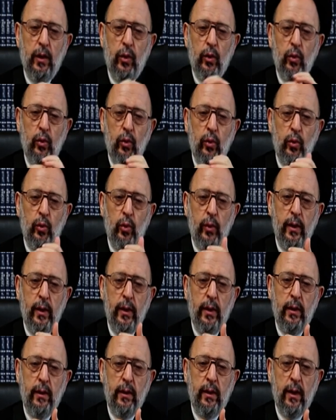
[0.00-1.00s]

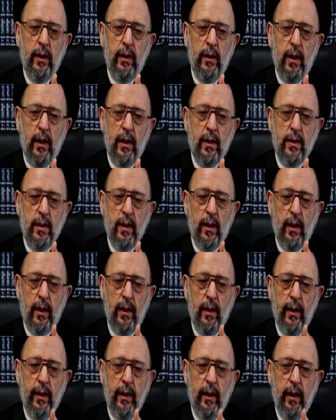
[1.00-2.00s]
نريد أن نحصل
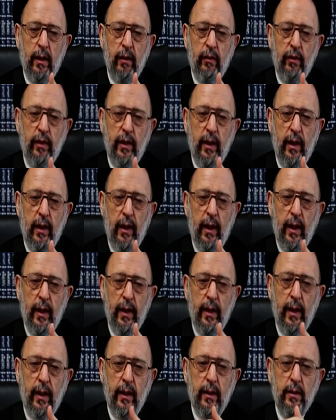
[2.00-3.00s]
عليها في
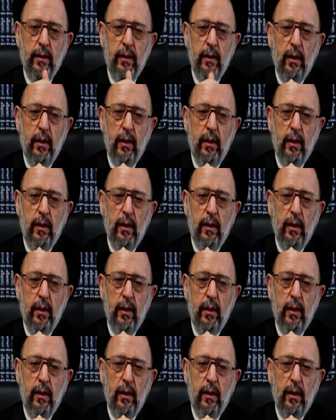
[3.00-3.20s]
هالحياة